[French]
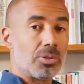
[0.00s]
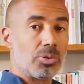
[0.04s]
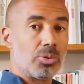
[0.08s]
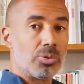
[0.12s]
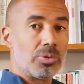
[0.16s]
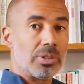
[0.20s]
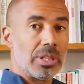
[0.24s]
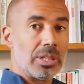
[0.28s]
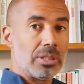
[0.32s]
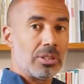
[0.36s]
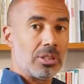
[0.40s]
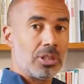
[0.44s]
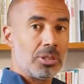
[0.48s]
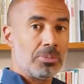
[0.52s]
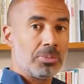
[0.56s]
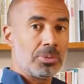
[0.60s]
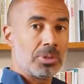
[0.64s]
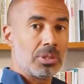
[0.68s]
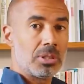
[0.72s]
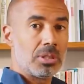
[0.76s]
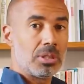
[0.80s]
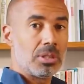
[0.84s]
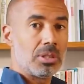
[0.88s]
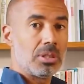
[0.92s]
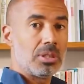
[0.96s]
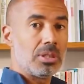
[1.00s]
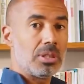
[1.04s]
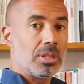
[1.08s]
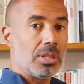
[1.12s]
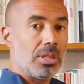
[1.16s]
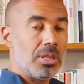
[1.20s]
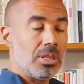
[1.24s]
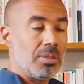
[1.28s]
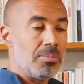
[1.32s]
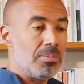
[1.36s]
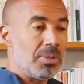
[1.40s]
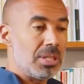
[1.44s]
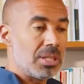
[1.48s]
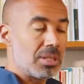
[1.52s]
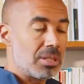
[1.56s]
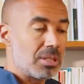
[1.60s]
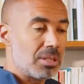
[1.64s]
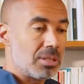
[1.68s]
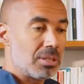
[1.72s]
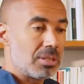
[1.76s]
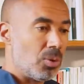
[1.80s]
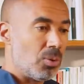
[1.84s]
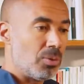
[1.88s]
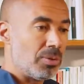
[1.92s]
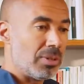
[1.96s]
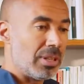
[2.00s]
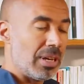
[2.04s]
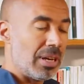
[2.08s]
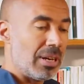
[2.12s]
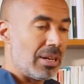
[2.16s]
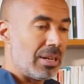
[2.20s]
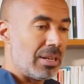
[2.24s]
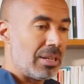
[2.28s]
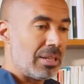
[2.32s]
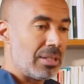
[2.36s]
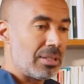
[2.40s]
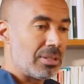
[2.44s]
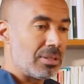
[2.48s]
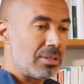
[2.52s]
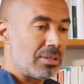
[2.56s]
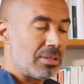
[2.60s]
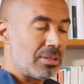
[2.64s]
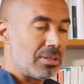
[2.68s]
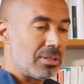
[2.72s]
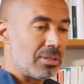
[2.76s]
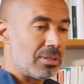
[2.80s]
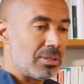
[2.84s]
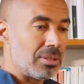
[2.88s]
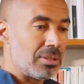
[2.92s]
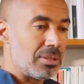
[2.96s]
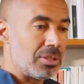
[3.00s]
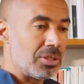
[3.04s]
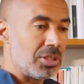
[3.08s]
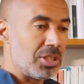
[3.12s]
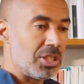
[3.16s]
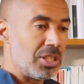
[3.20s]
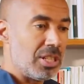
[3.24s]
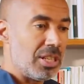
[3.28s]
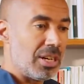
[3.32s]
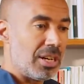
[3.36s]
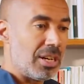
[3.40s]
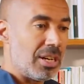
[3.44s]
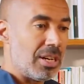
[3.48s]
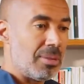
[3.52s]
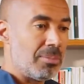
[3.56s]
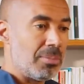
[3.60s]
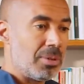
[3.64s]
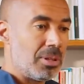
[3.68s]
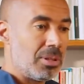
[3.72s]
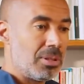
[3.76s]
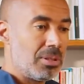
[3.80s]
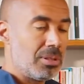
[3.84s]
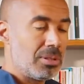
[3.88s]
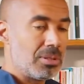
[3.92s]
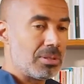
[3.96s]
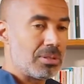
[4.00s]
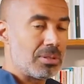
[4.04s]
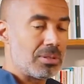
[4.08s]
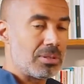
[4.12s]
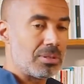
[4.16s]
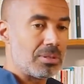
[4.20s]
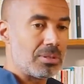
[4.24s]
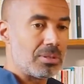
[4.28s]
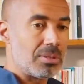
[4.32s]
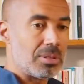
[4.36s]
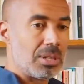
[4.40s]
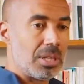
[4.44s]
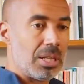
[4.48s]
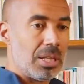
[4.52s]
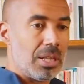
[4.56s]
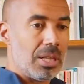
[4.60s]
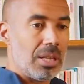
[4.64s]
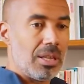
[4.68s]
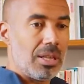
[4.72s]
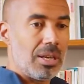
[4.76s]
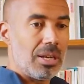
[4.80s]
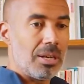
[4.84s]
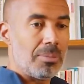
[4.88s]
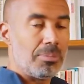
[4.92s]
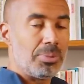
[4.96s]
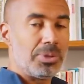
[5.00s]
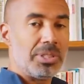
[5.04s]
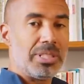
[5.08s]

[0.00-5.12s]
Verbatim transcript: quand on adopte, eh bien, on a euh, généralement euh, un